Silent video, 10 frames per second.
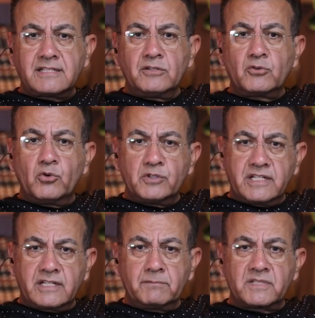ان
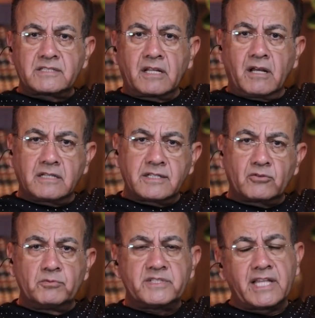جوزك مستنقصك
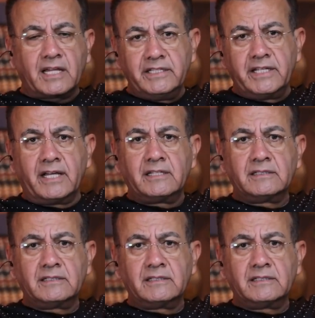ومستغليها